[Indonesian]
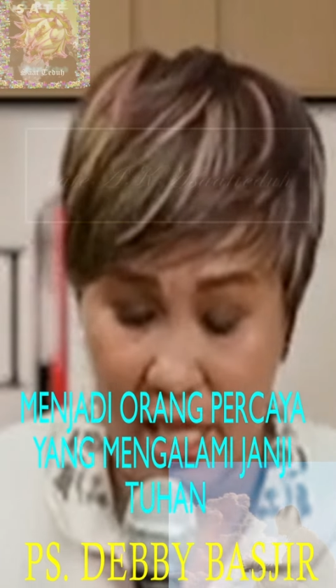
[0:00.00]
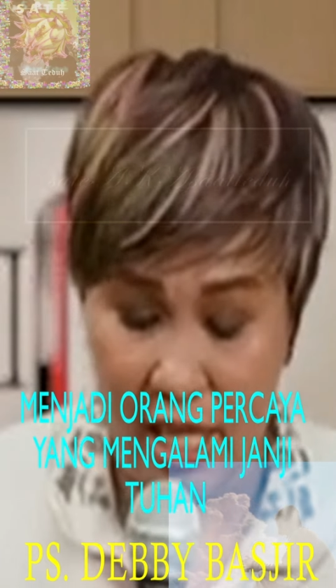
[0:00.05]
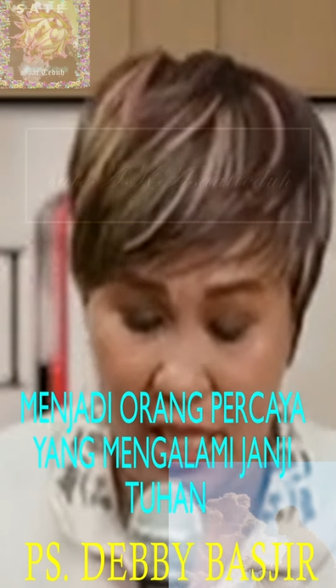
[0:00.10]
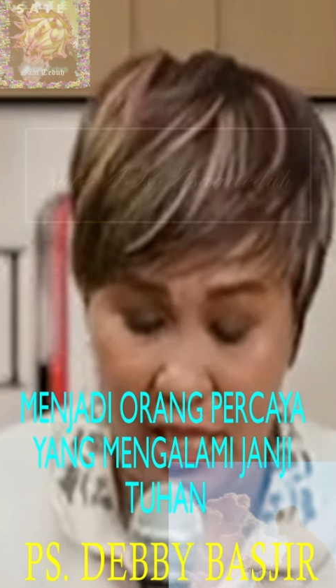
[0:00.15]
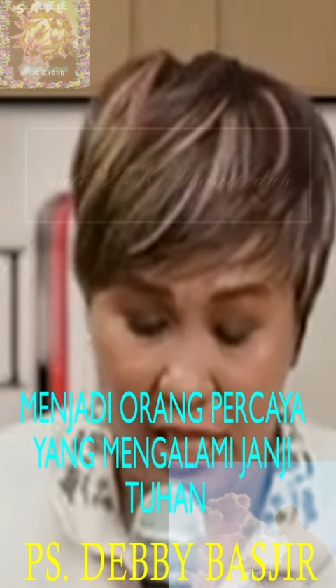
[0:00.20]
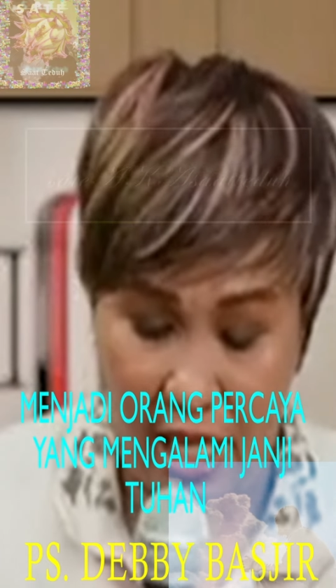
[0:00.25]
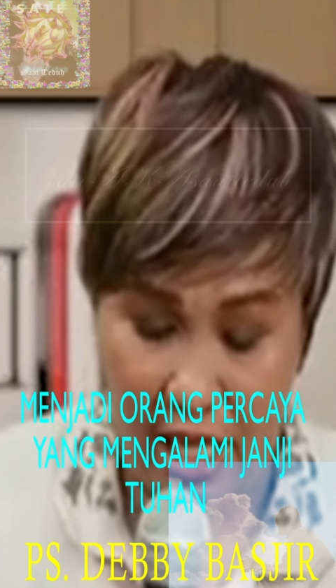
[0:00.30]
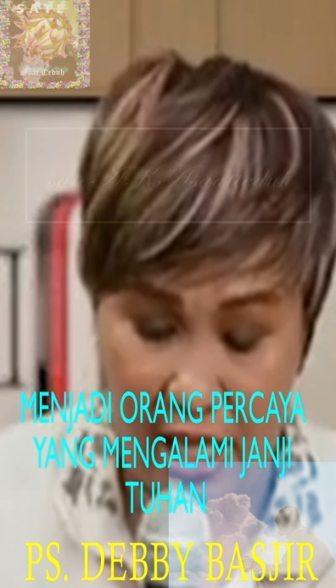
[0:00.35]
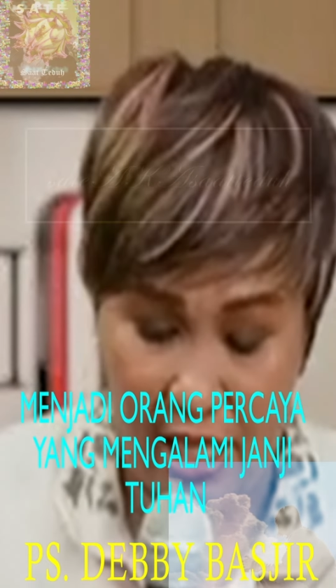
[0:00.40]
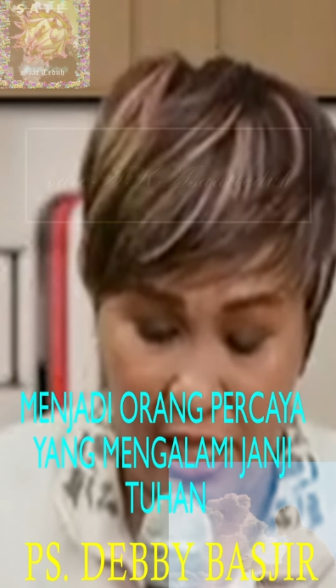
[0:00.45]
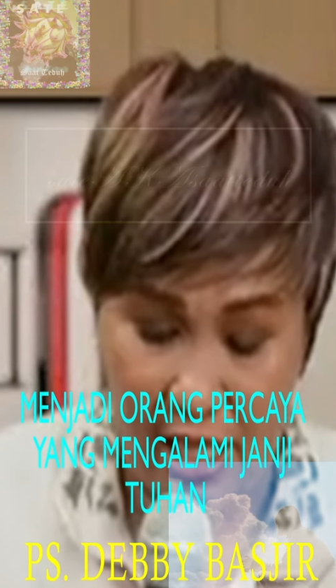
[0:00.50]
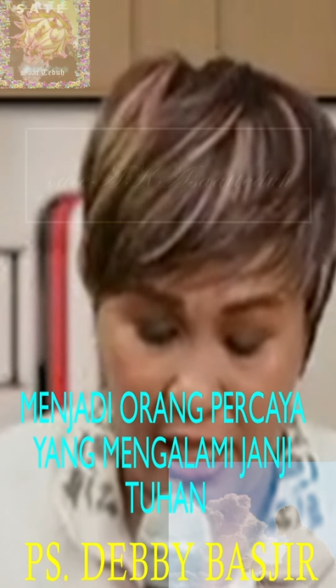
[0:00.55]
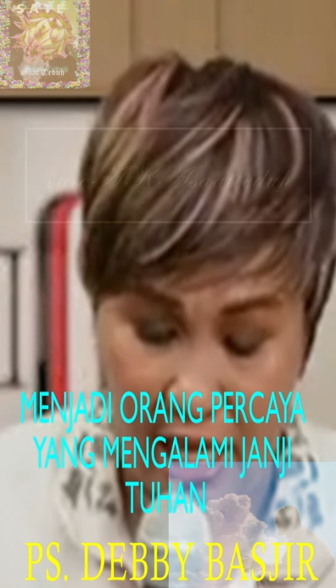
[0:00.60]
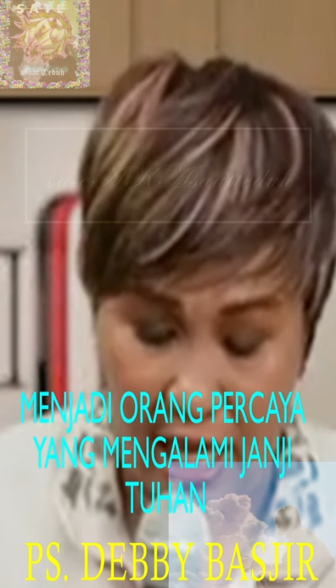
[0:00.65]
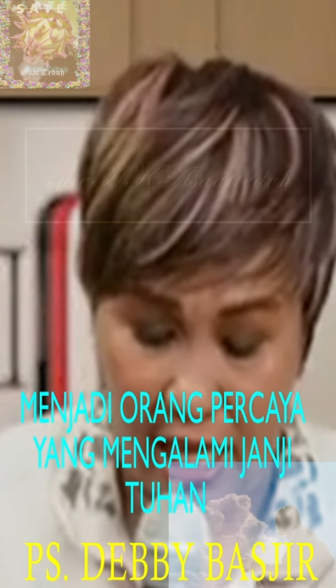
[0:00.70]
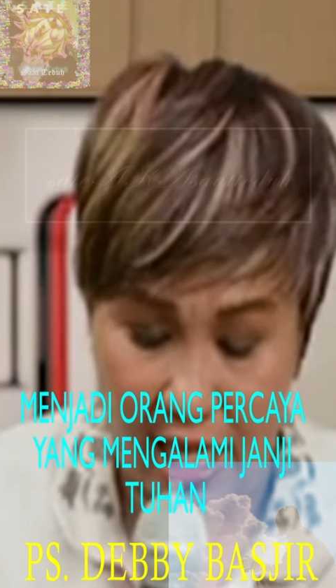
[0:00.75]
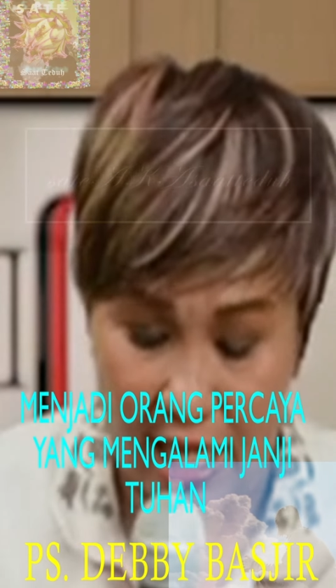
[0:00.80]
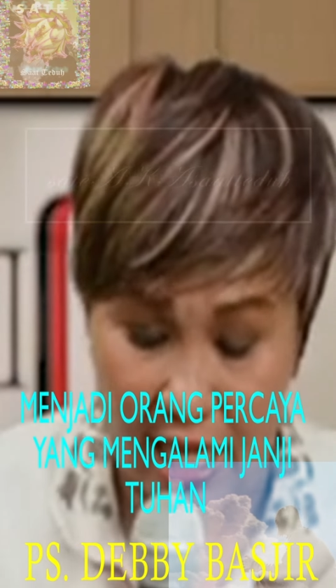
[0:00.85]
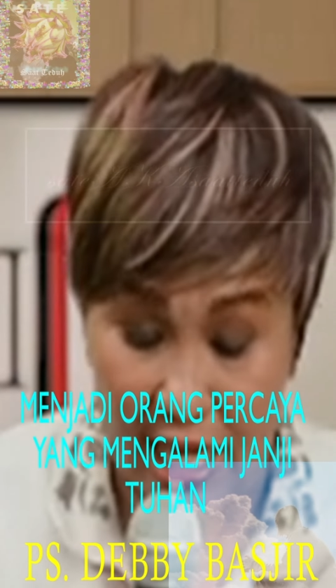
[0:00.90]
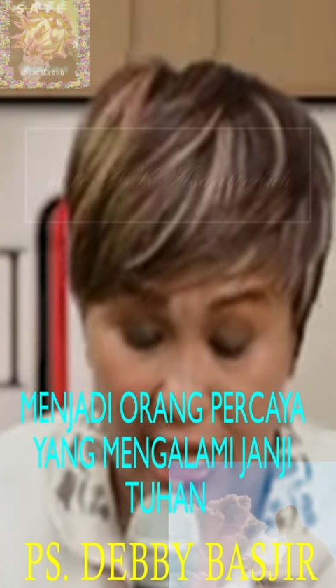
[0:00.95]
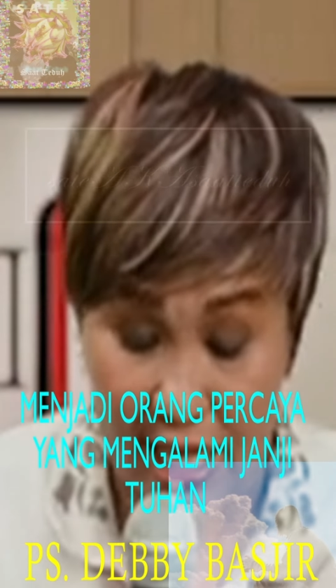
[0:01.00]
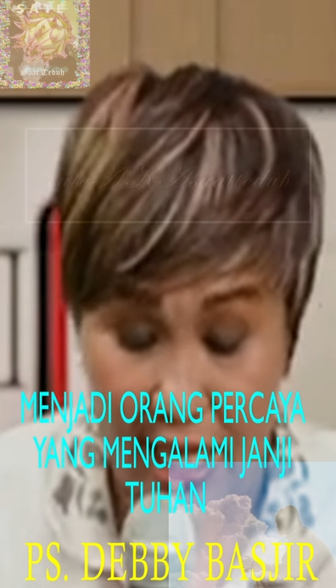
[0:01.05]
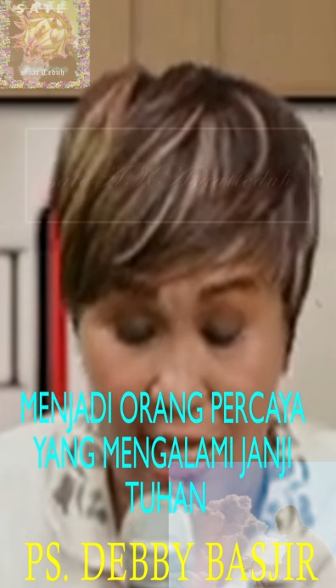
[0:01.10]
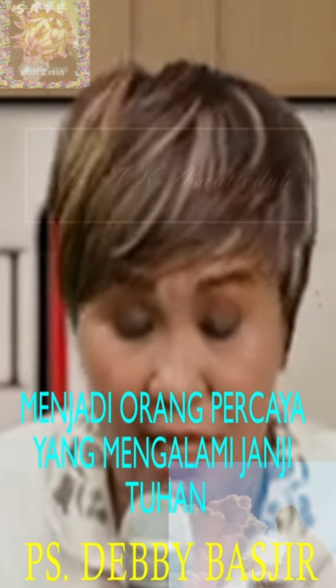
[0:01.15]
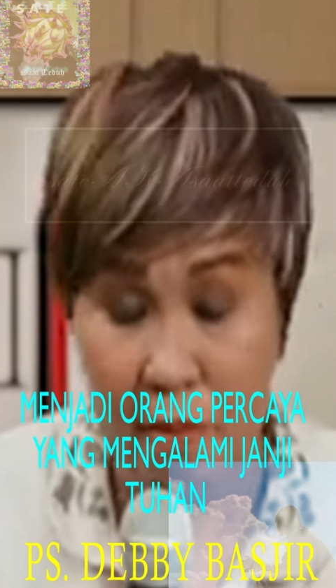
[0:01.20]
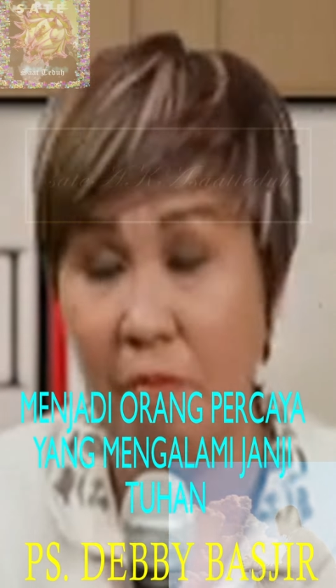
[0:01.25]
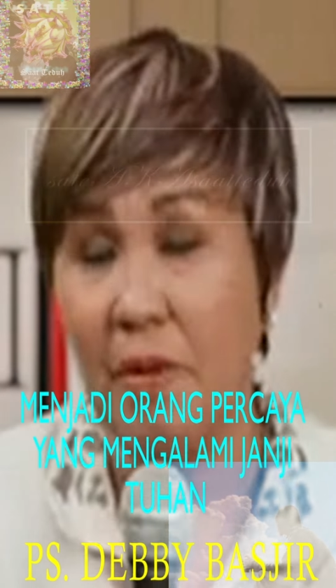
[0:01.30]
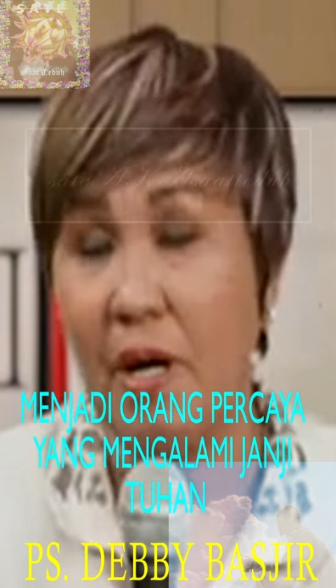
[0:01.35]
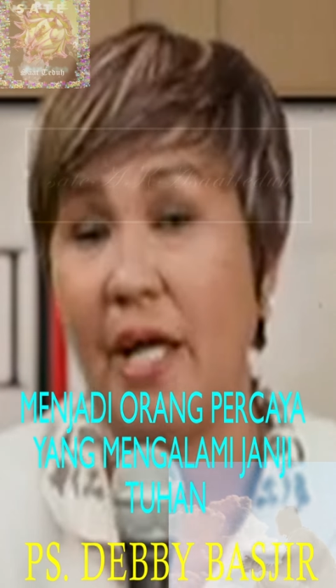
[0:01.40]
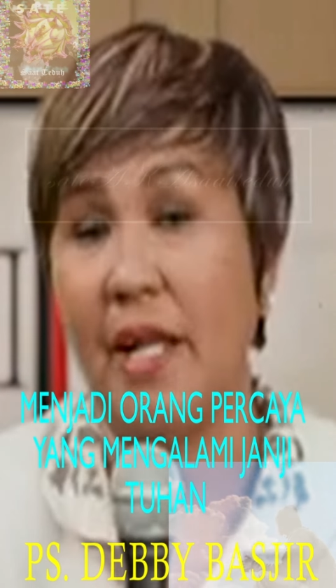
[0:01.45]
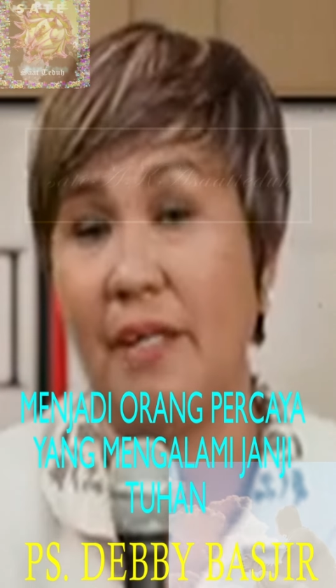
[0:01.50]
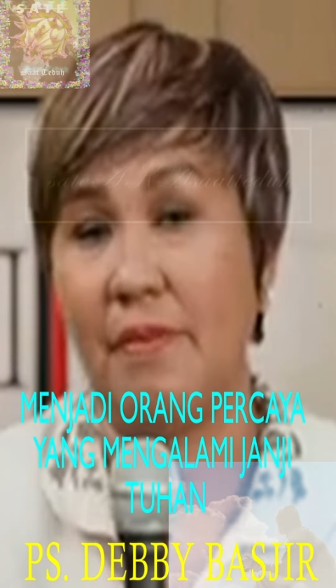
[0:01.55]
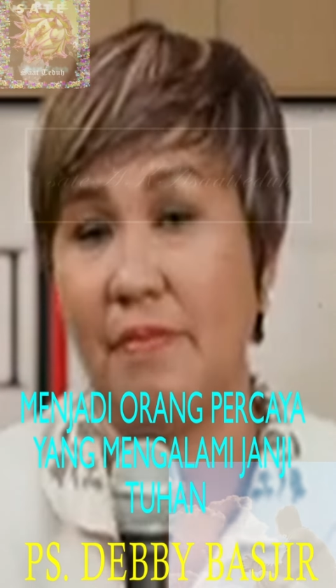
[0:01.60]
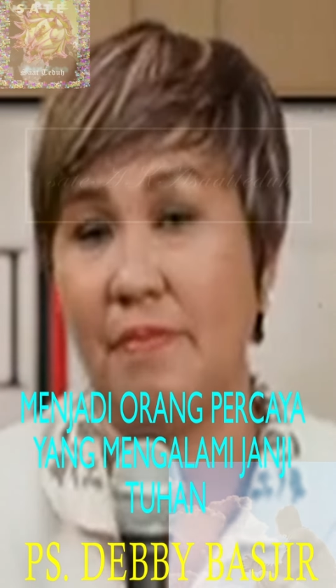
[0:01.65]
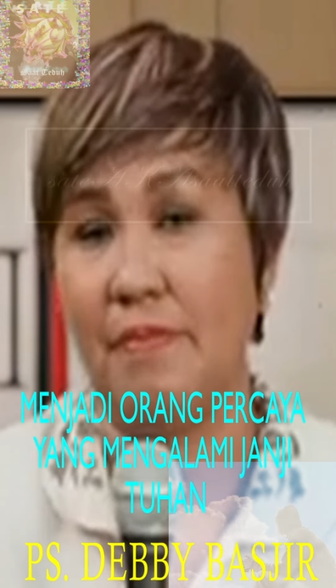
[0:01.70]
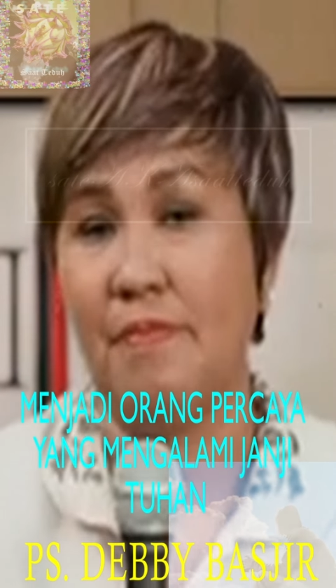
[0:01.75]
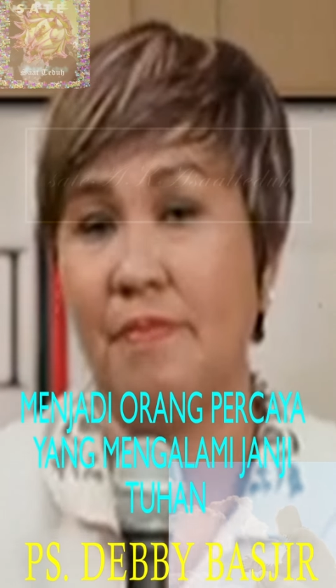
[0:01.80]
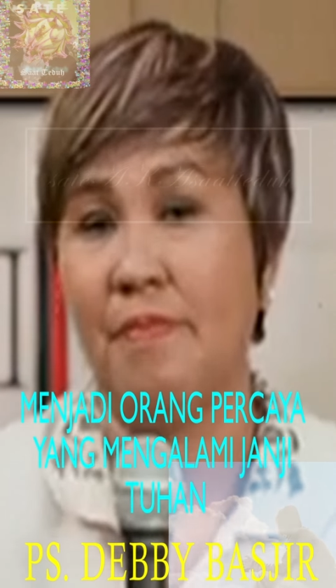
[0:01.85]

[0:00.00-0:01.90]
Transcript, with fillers: lihat tadi karena iman.